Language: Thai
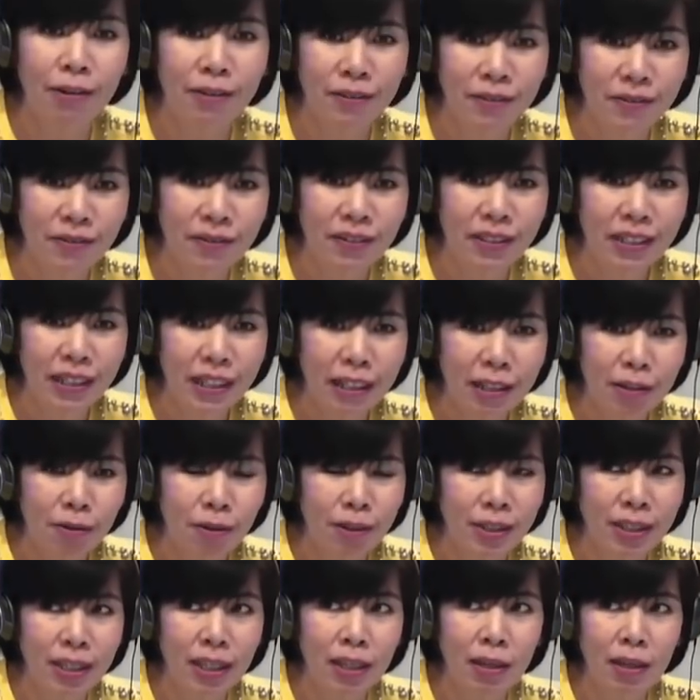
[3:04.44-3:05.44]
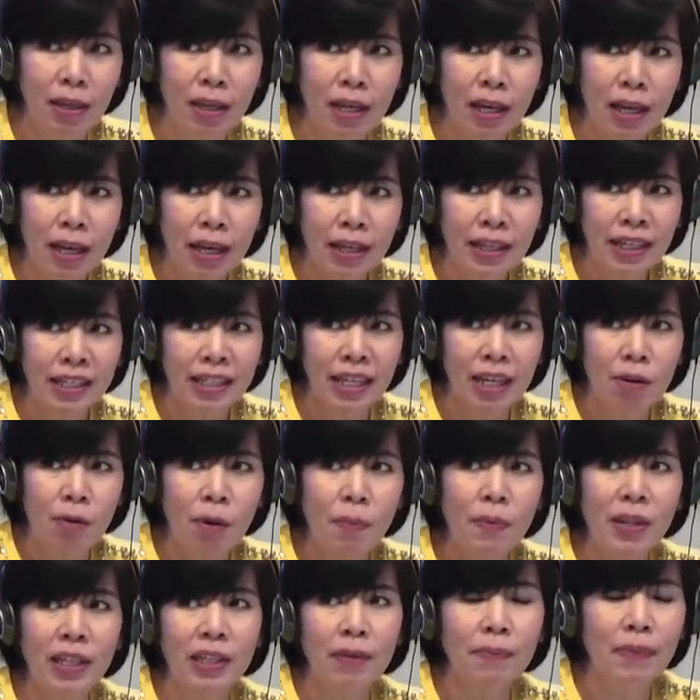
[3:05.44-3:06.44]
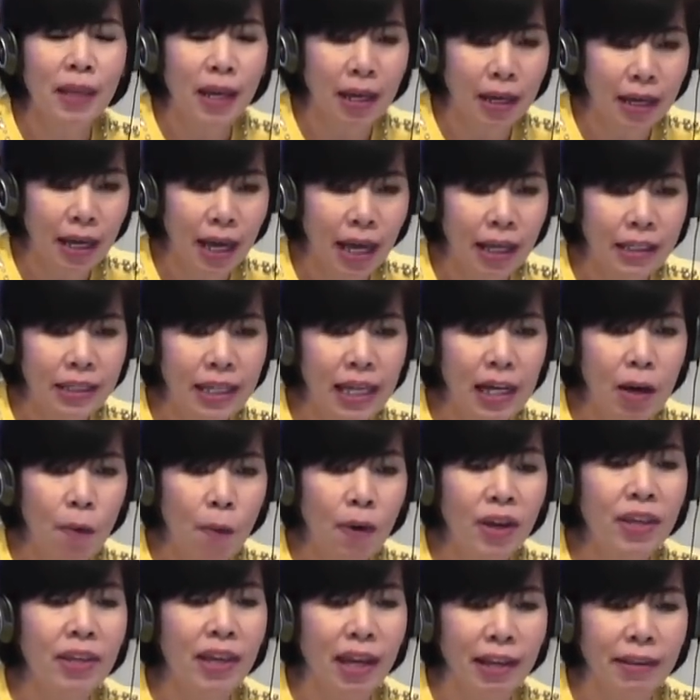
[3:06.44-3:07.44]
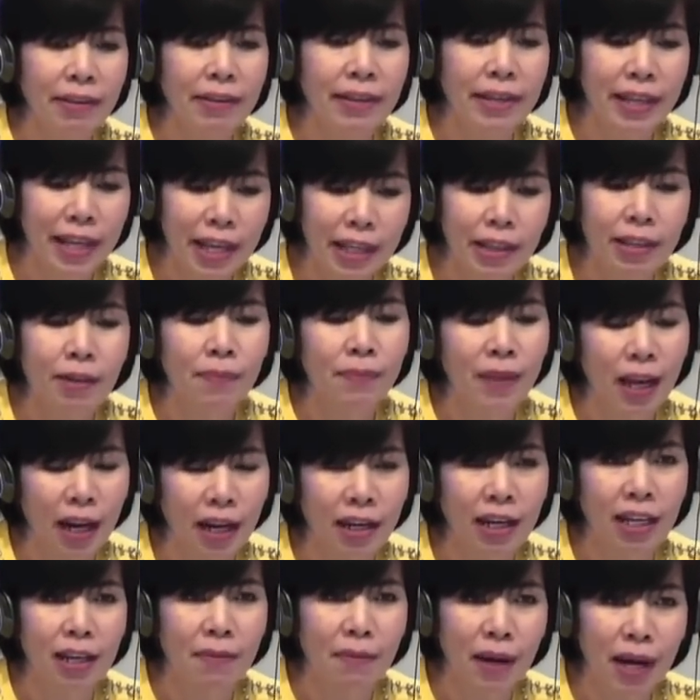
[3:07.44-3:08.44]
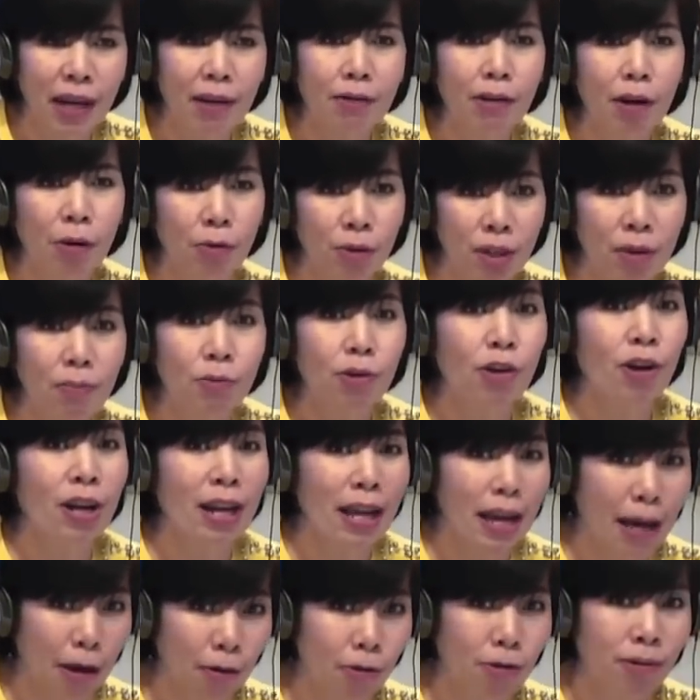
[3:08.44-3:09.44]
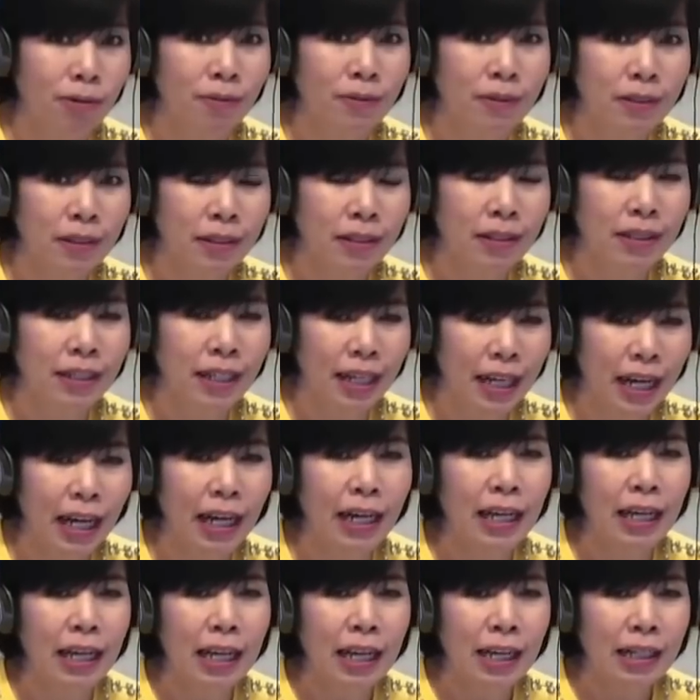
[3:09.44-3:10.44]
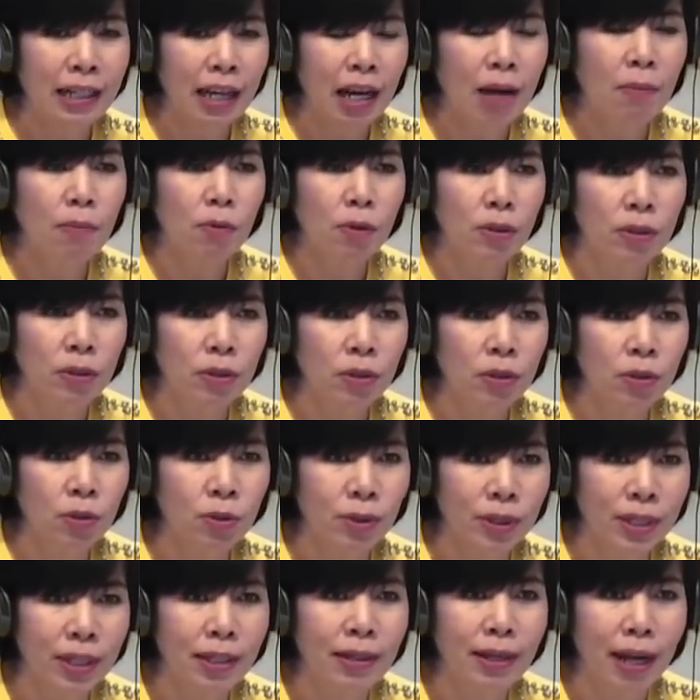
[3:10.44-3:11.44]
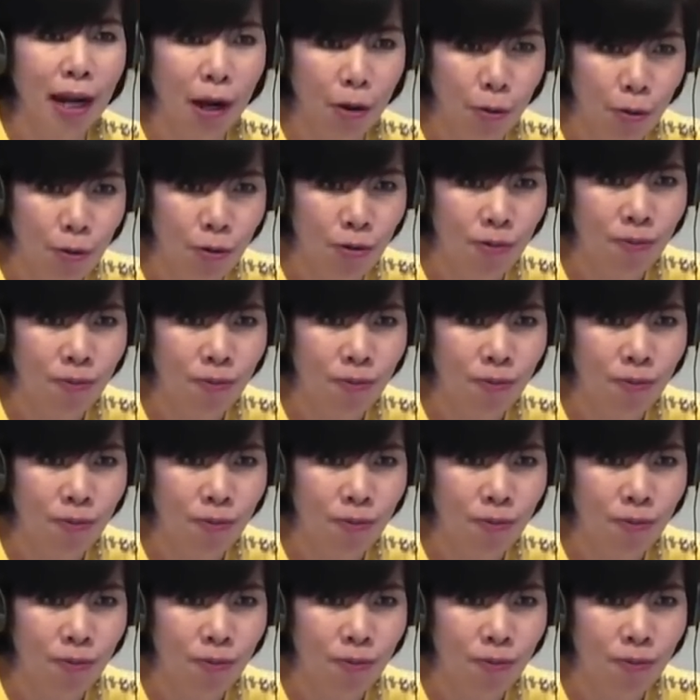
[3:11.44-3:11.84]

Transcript: ว โดยที่อย่าใช้คำว่าเปลี่ยนตำแหน่งค่ะ ใช้คำว่ายัดเยียดตำแหน่งนี้มาให้เราเรียบร้อยแล้วนะคะ ทั้งหมดอยู่ที่เรา